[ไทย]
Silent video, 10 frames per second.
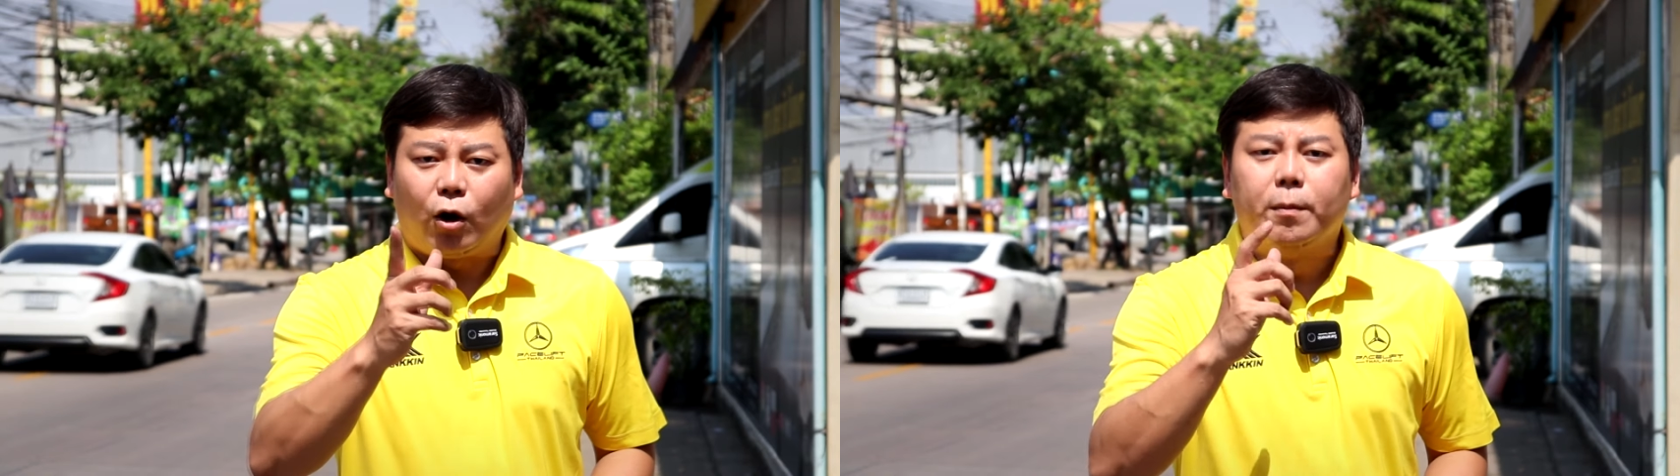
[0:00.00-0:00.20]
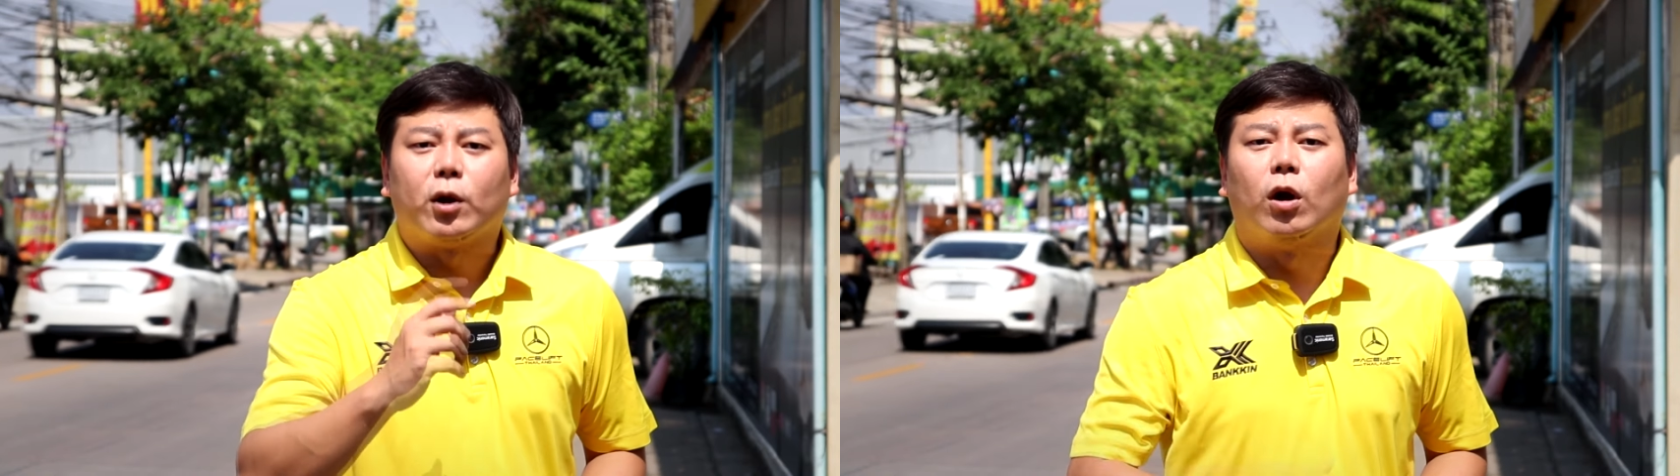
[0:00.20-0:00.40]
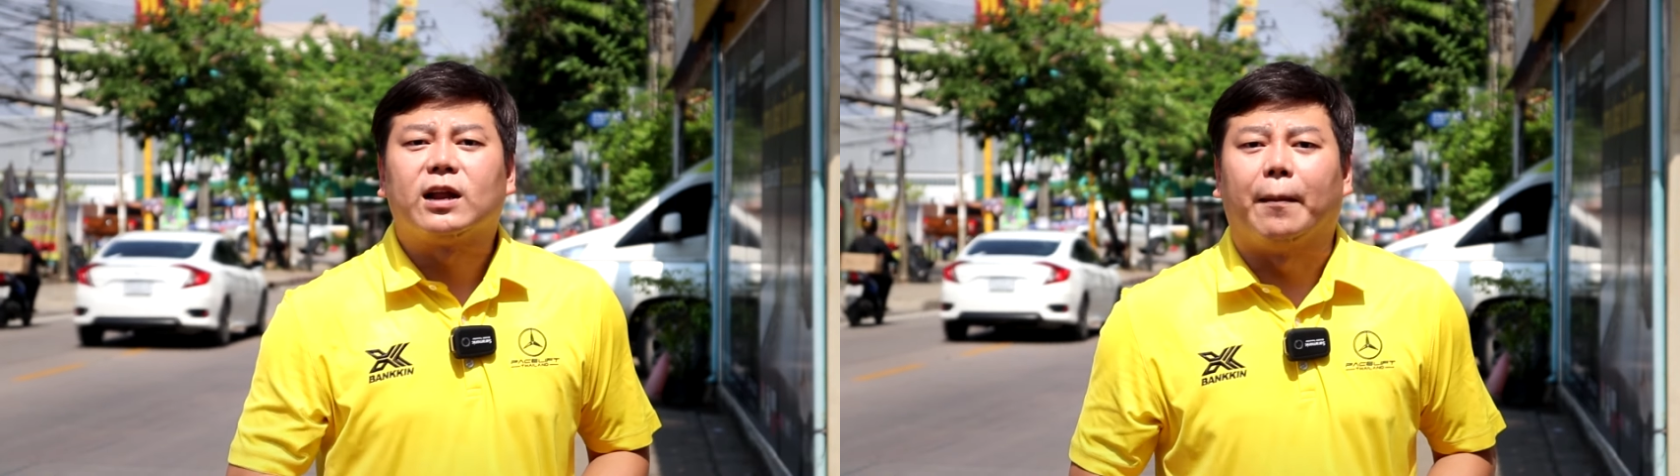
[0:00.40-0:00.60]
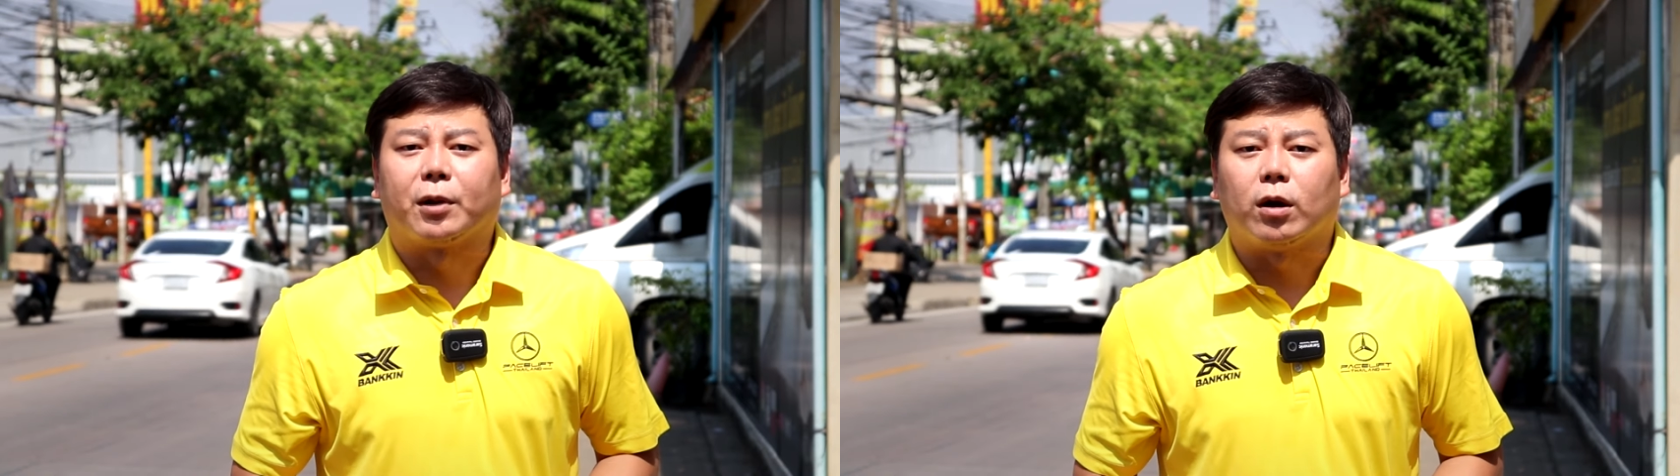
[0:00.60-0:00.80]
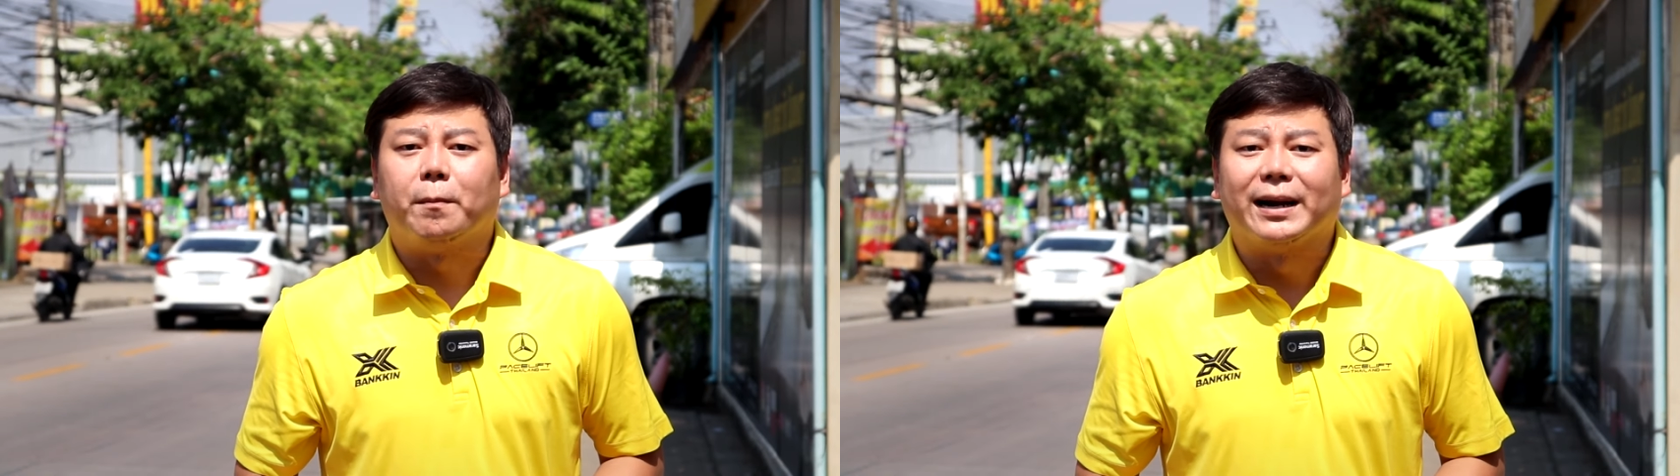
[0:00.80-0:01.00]
าคุณเป็นคนขับ
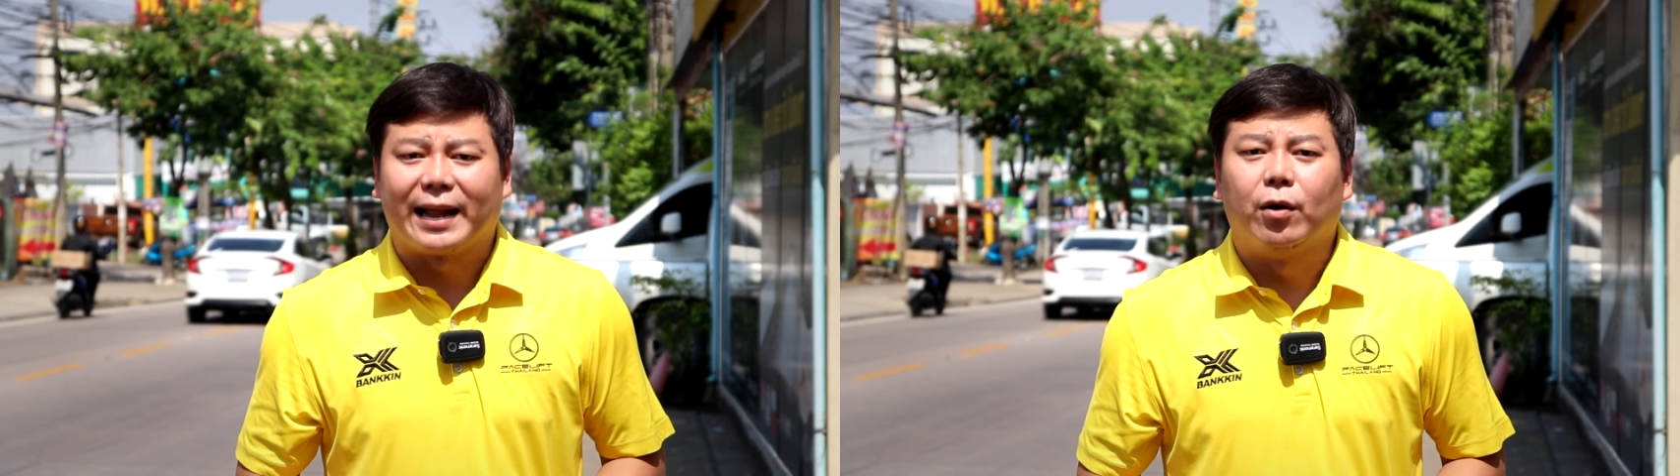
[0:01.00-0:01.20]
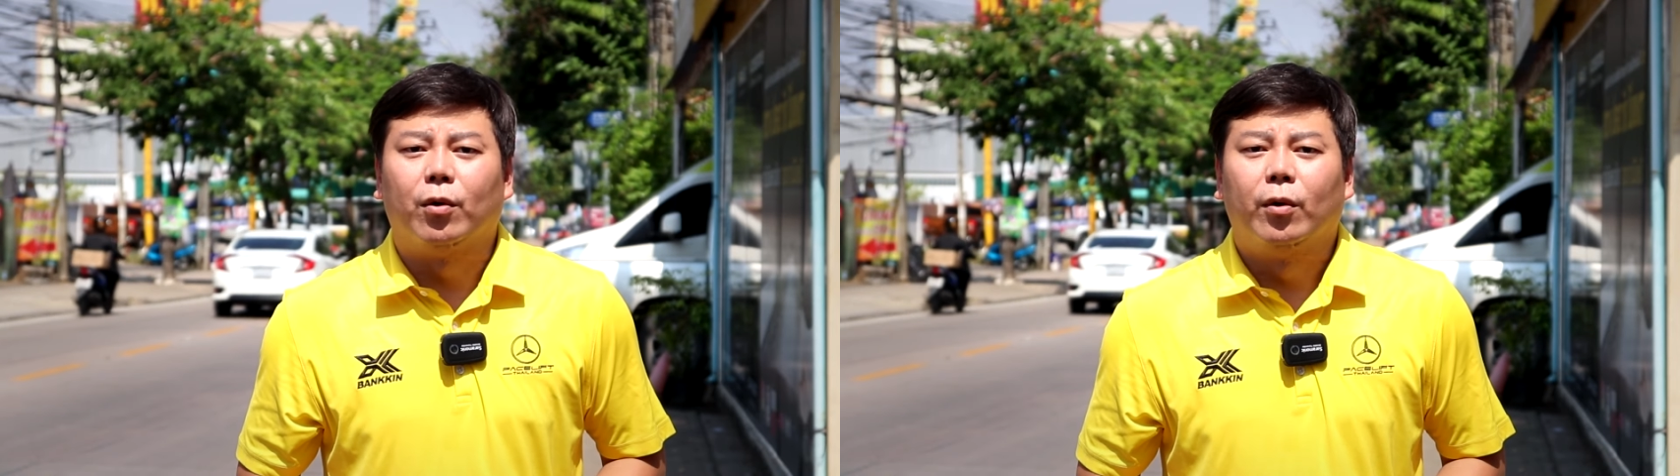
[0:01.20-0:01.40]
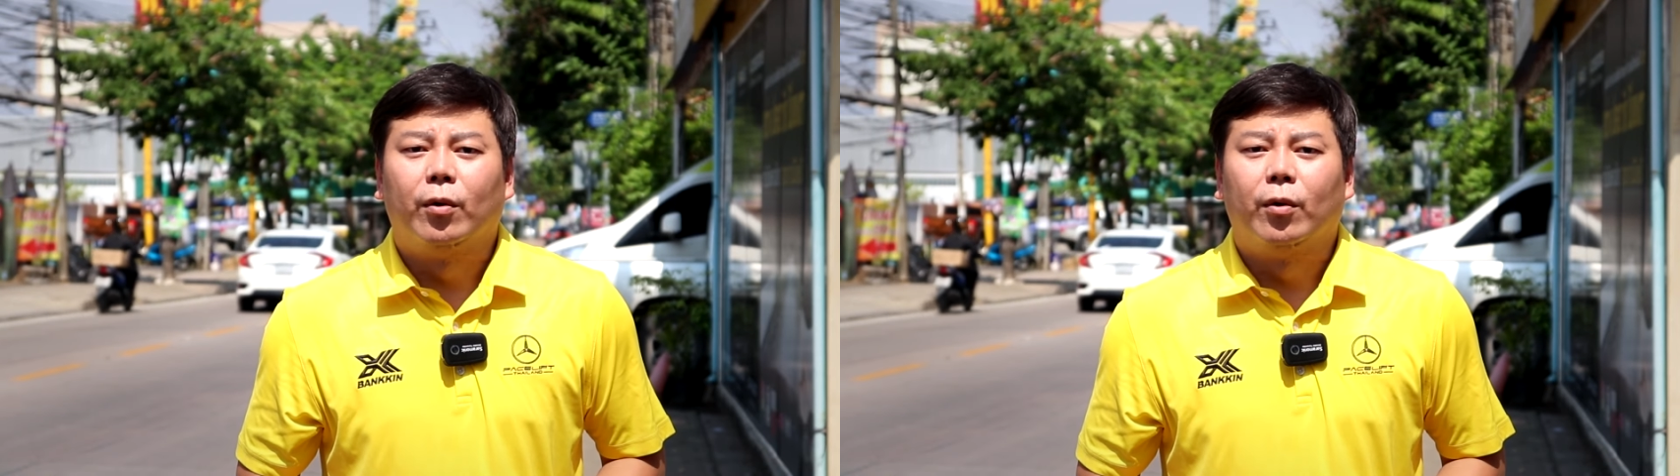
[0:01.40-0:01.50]
รถไม่เร็ว